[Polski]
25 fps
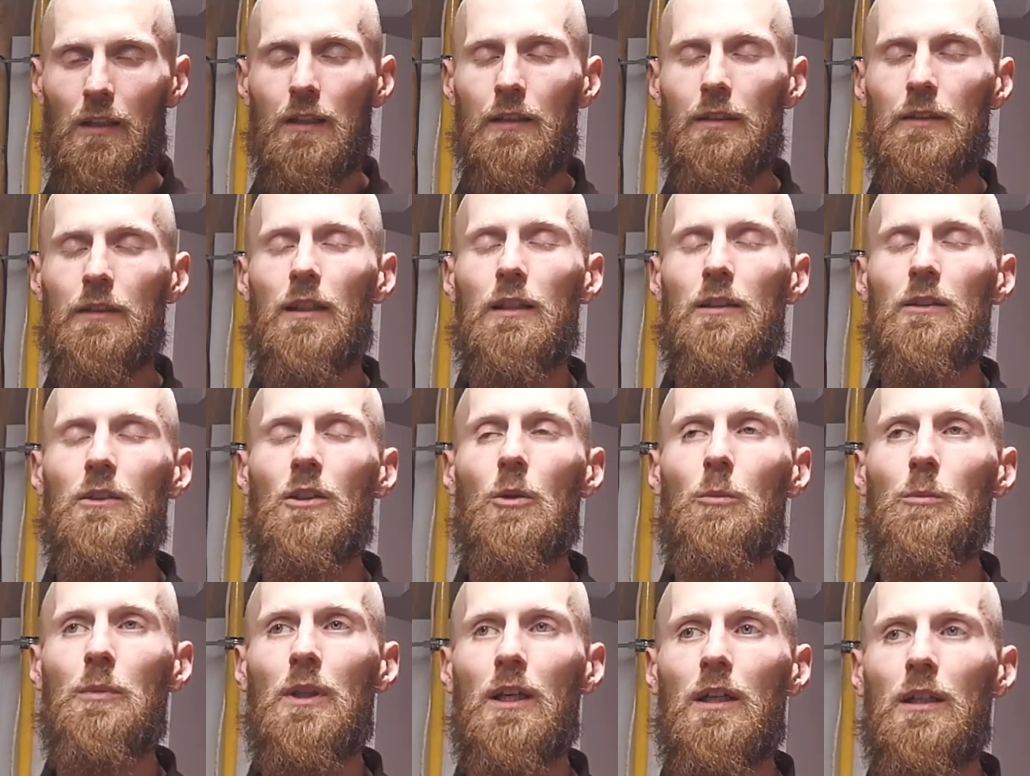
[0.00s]

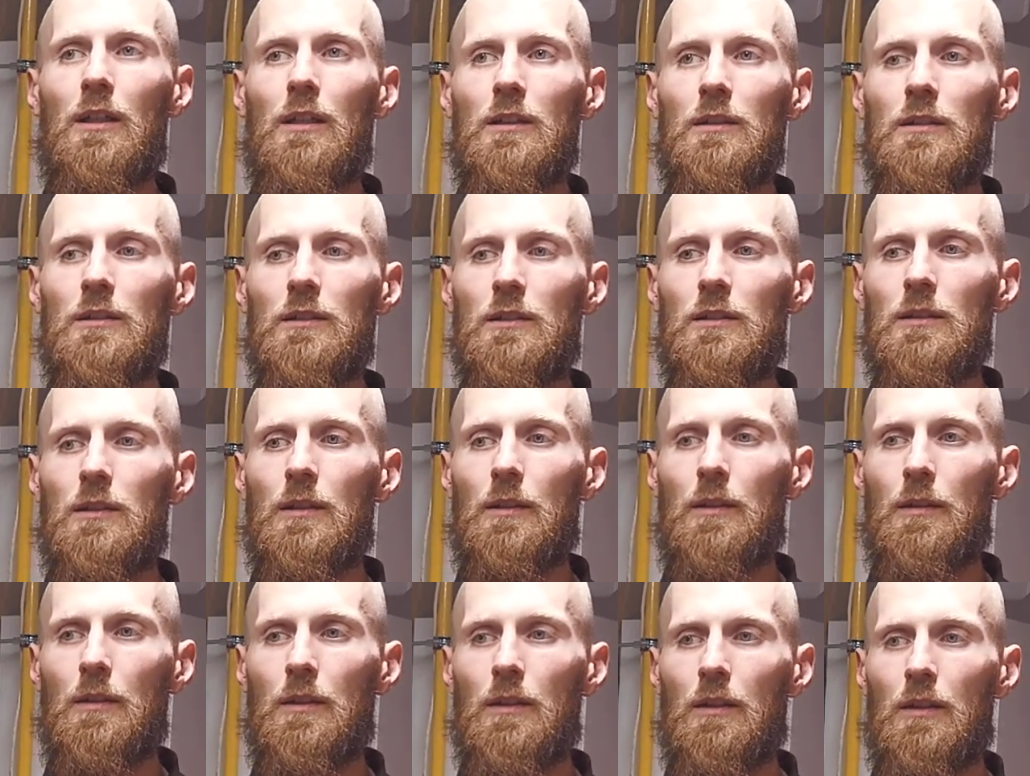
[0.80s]

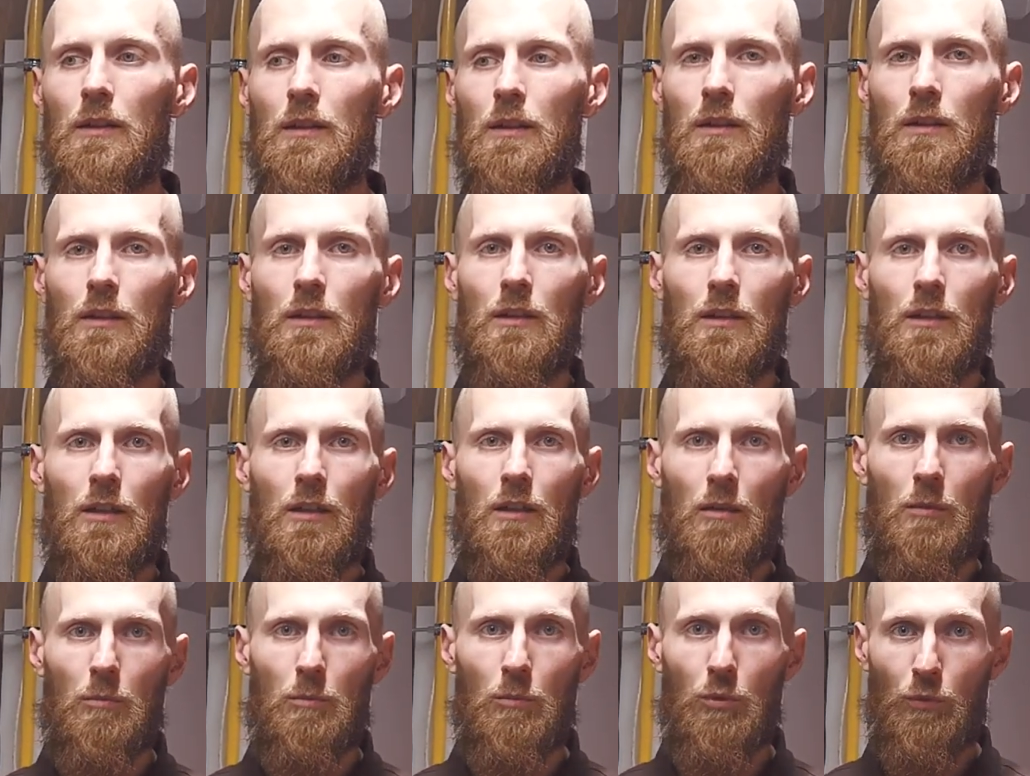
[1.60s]
Natomiast
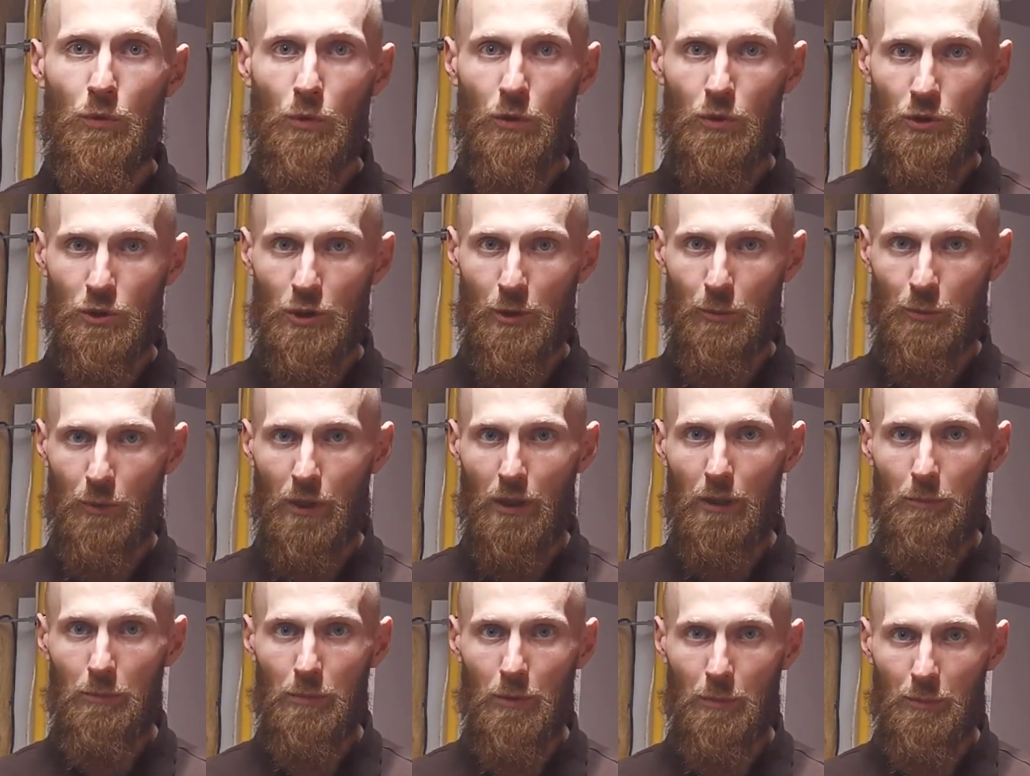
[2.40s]
bufor
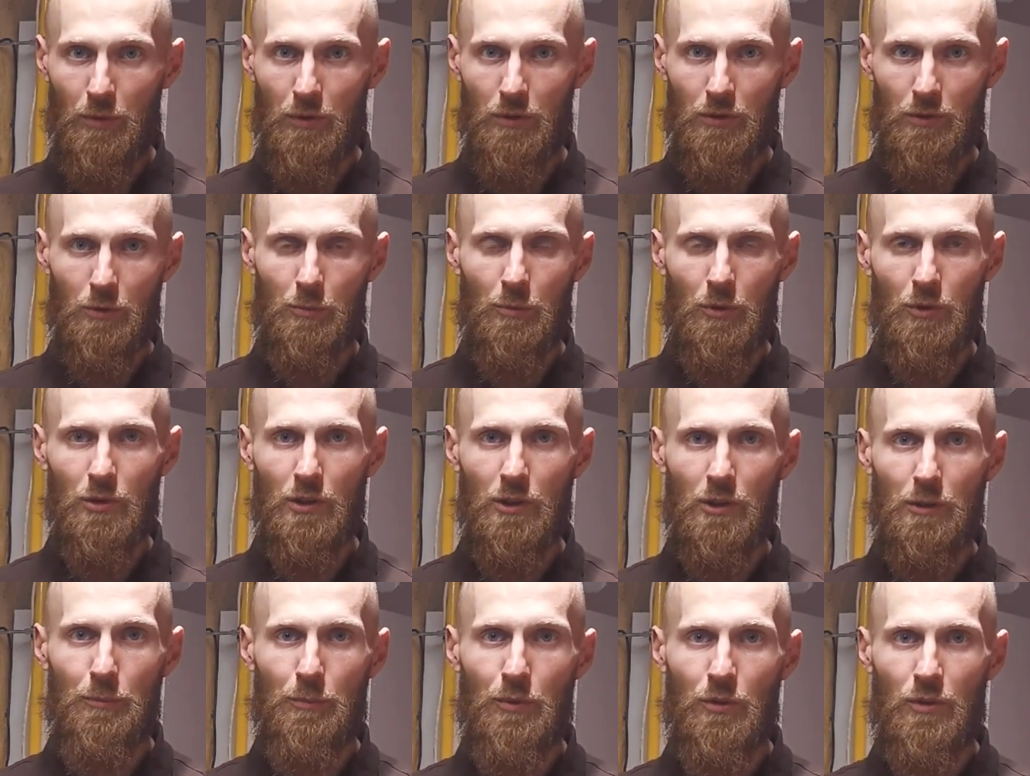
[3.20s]
ciepła po prostu
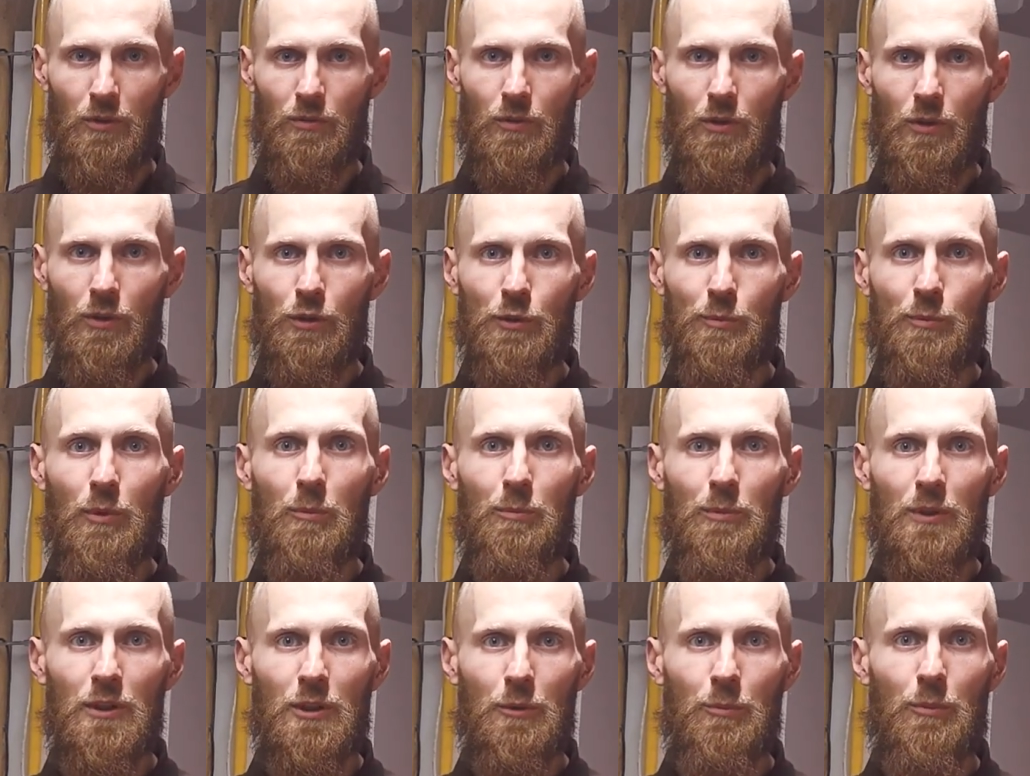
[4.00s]
może pozwolić
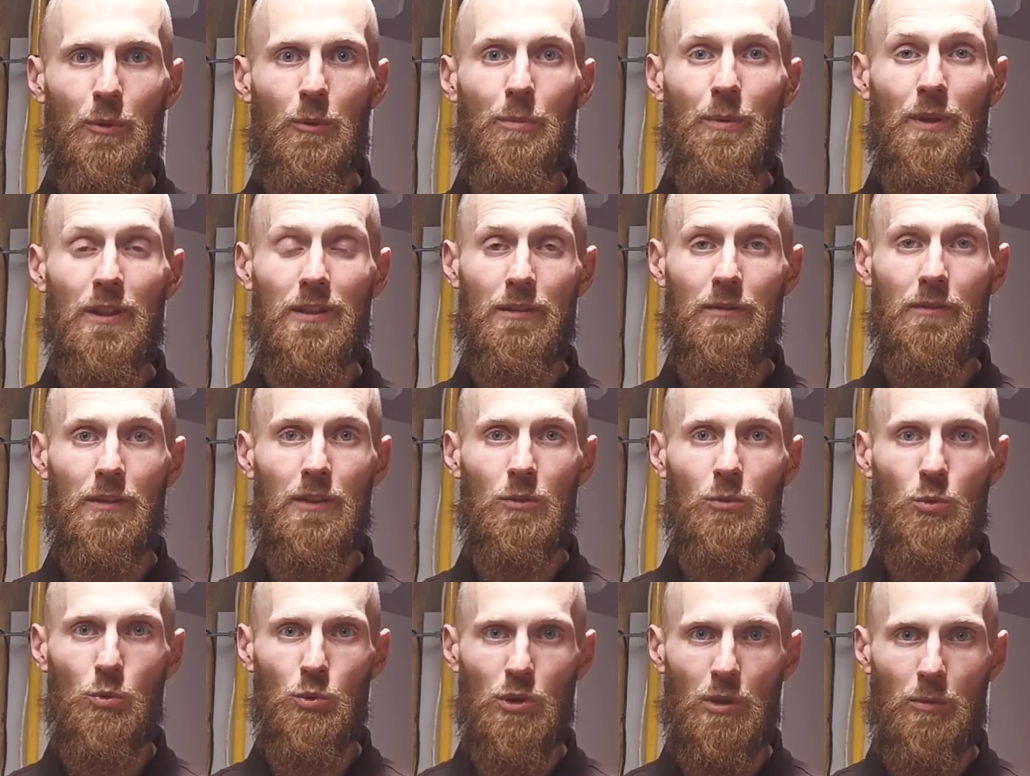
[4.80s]
pompie ciepła
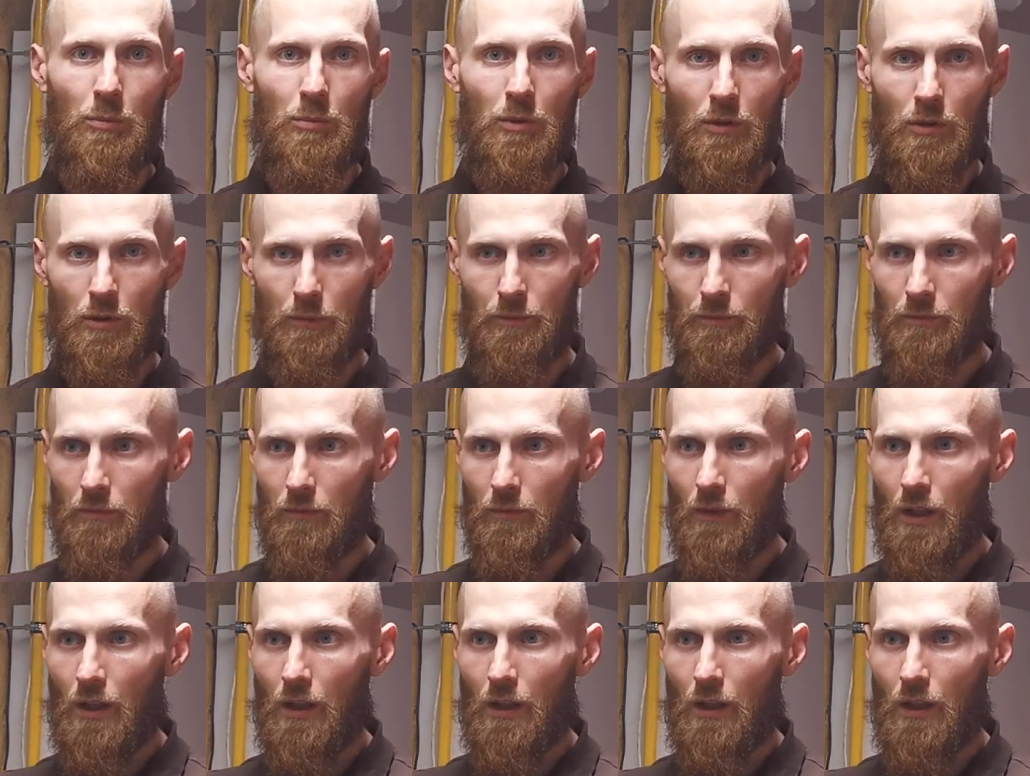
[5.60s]
pracować dłużej, bo